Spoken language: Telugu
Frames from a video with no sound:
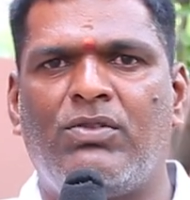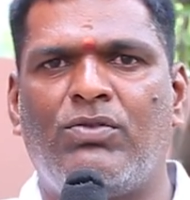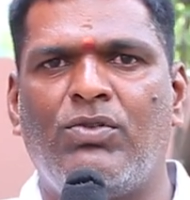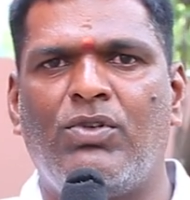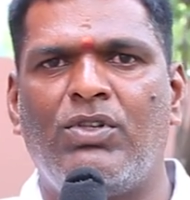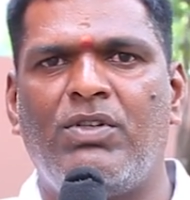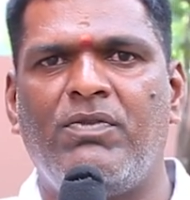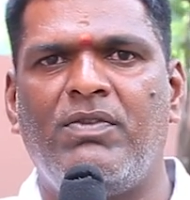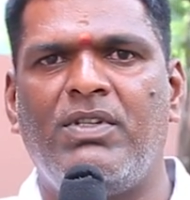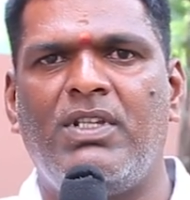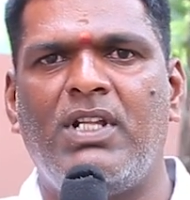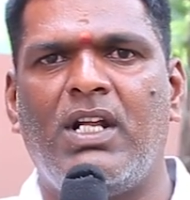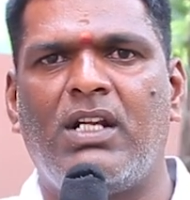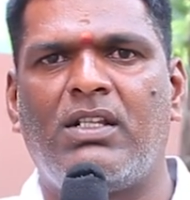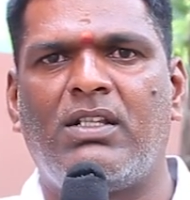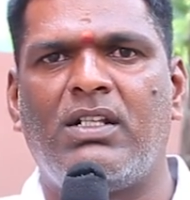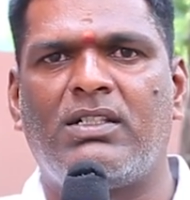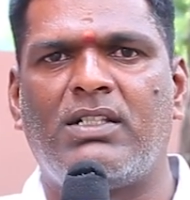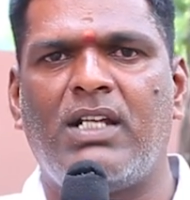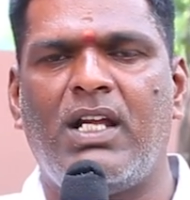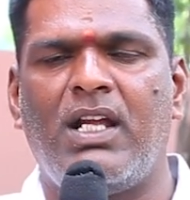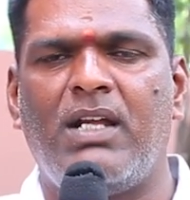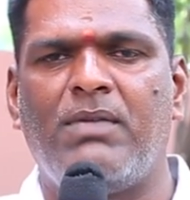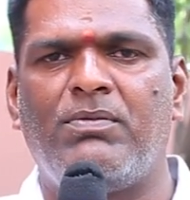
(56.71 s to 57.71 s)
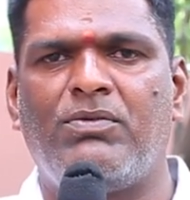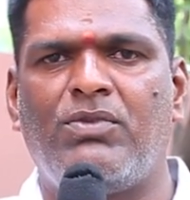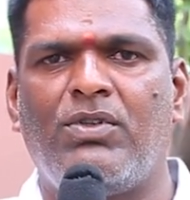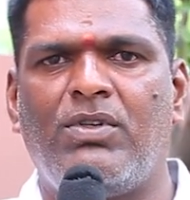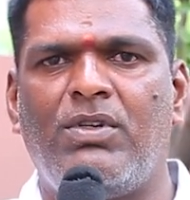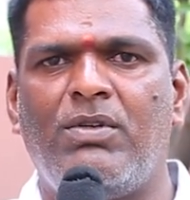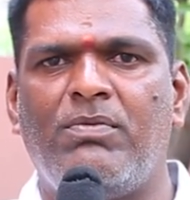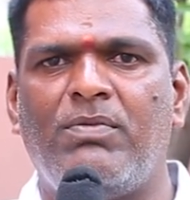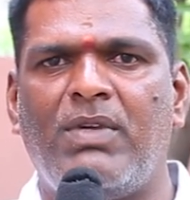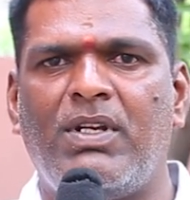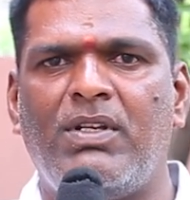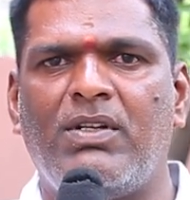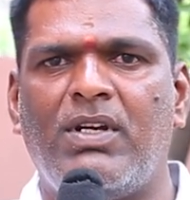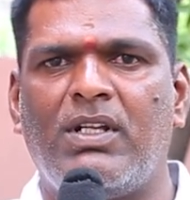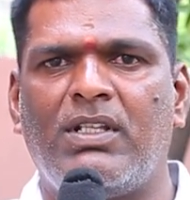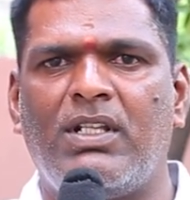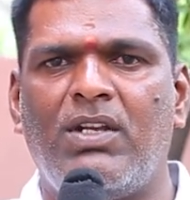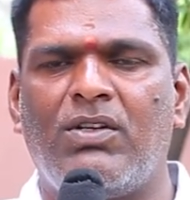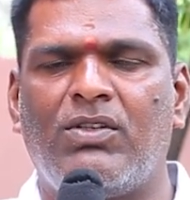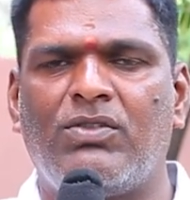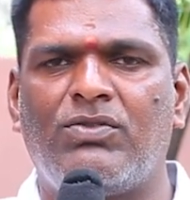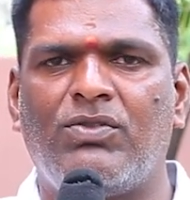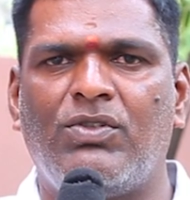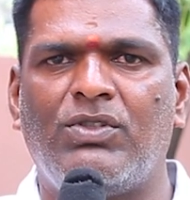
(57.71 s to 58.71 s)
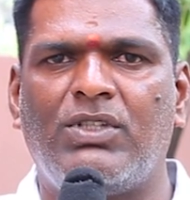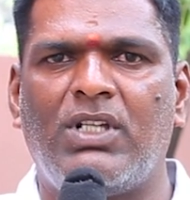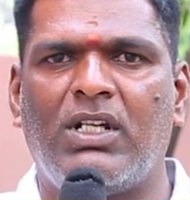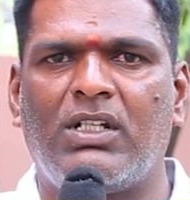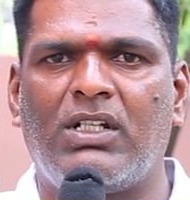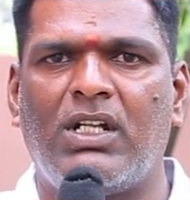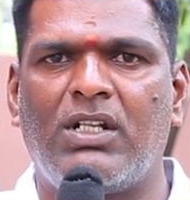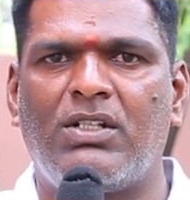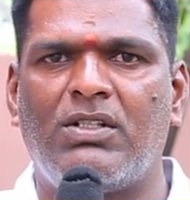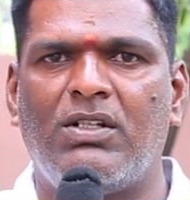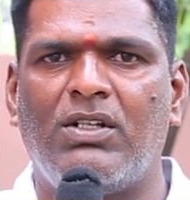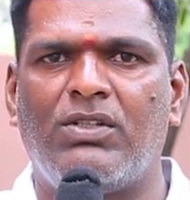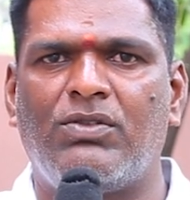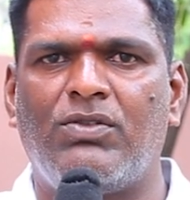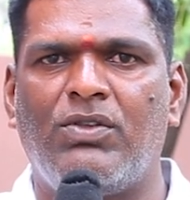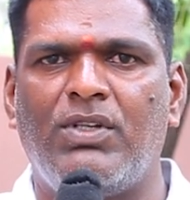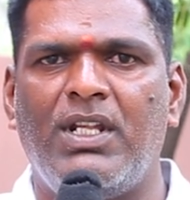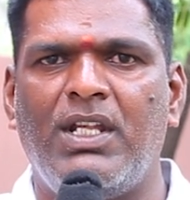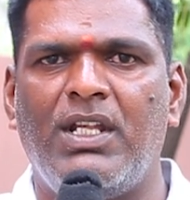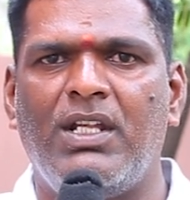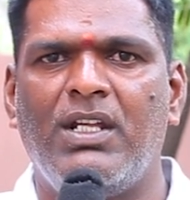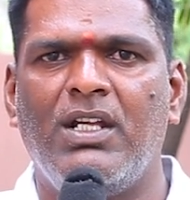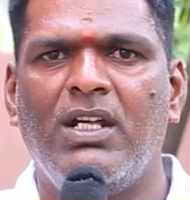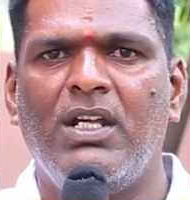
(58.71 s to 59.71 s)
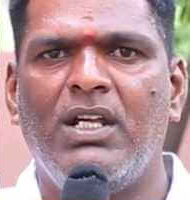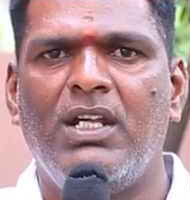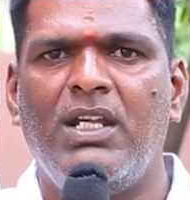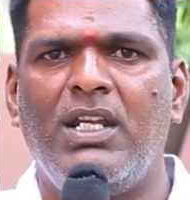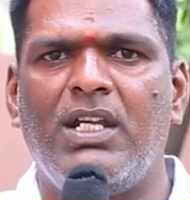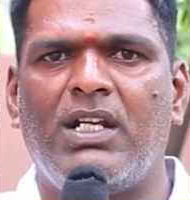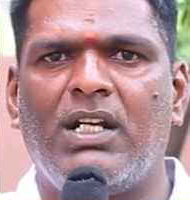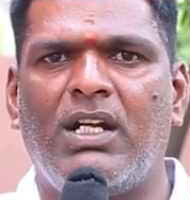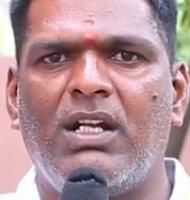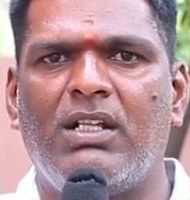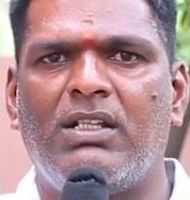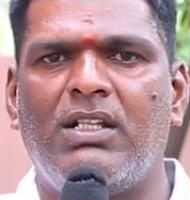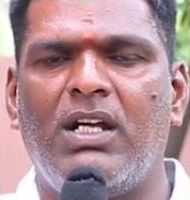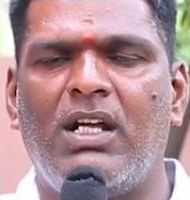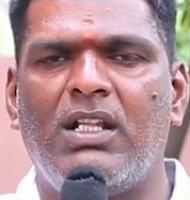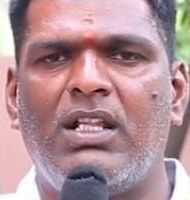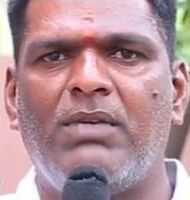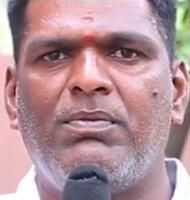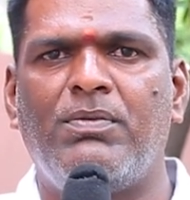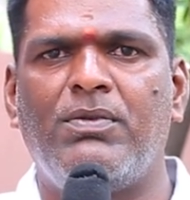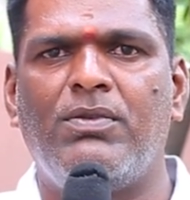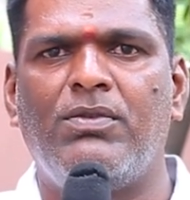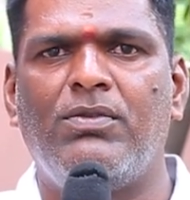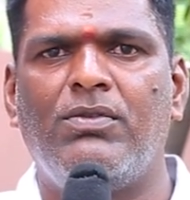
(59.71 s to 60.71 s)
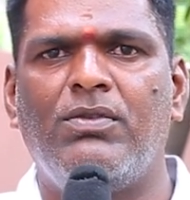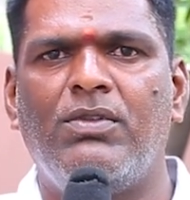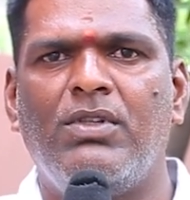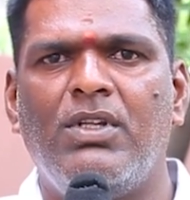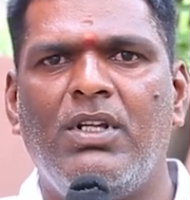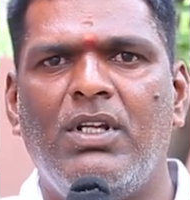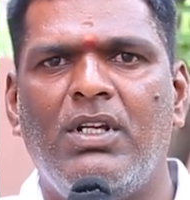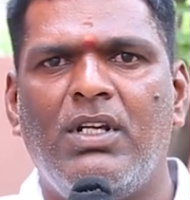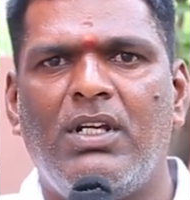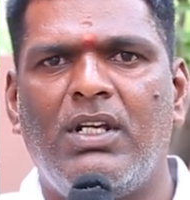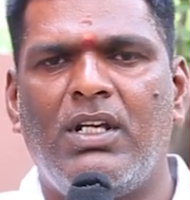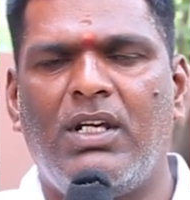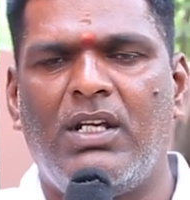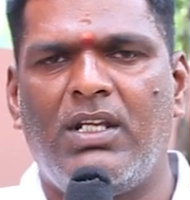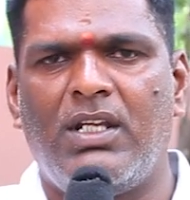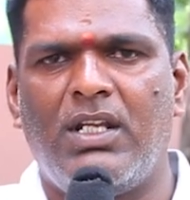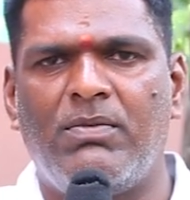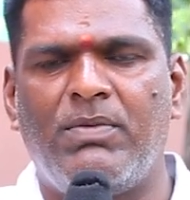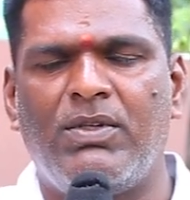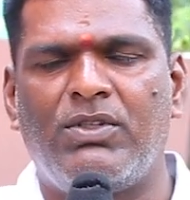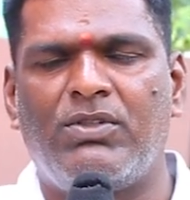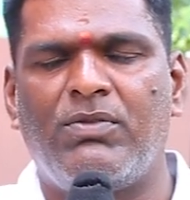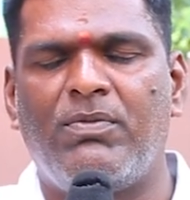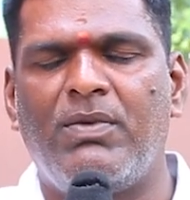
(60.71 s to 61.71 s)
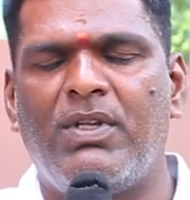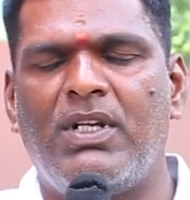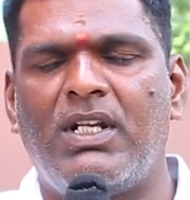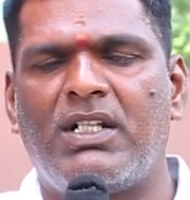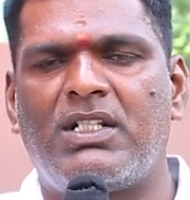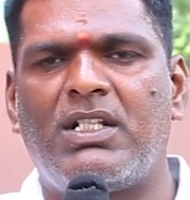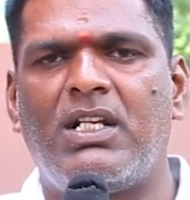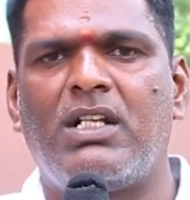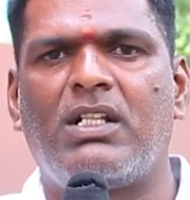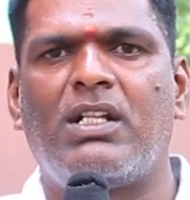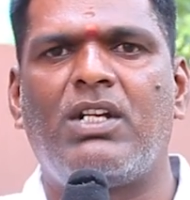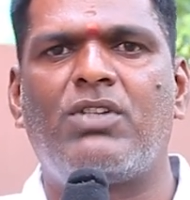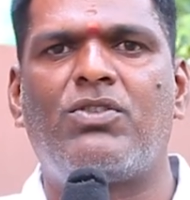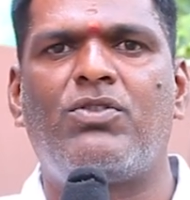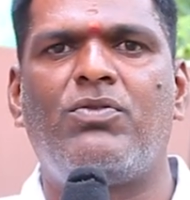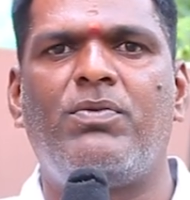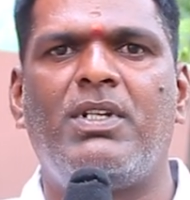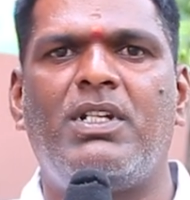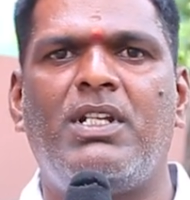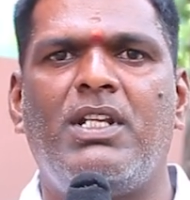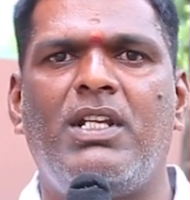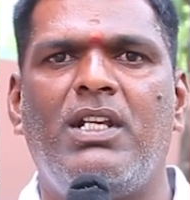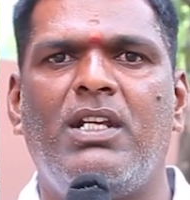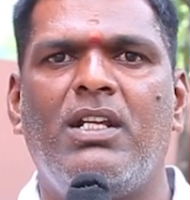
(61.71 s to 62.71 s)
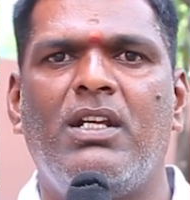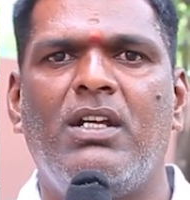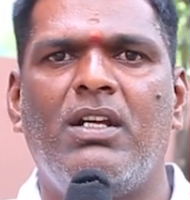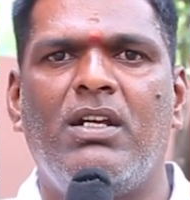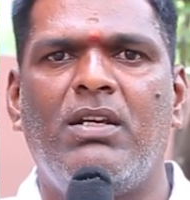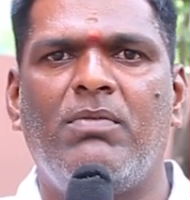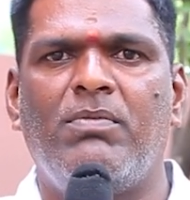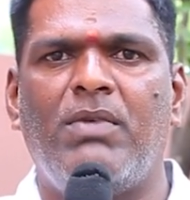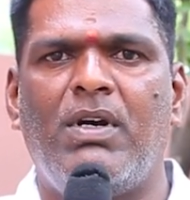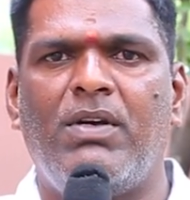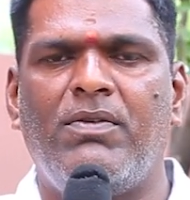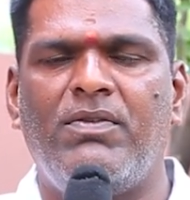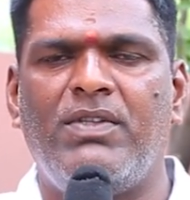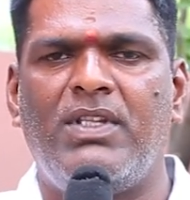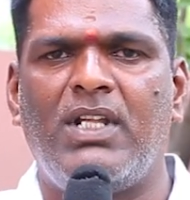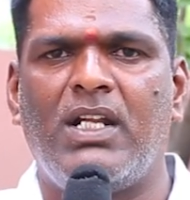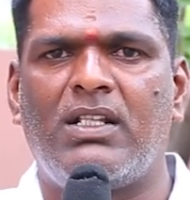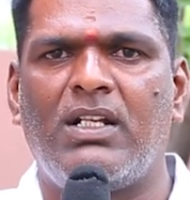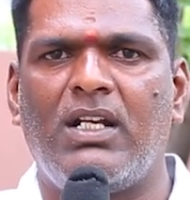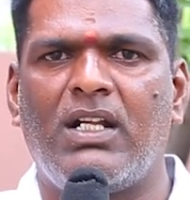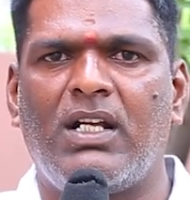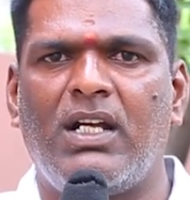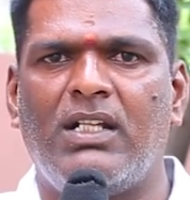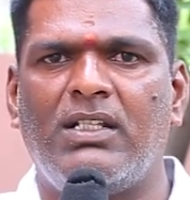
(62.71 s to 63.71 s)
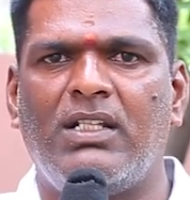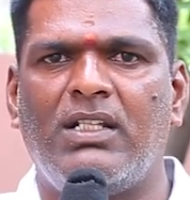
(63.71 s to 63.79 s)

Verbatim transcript: తోటి విద్యార్థుల సహాయంతో మరియు అతని యొక్క సొంత ఖర్చుల ఇక్కడ దాదాపు ఎనభై తొమ్మిది లక్షలు ఖర్చు పెట్టి మా విద్యార్థులకు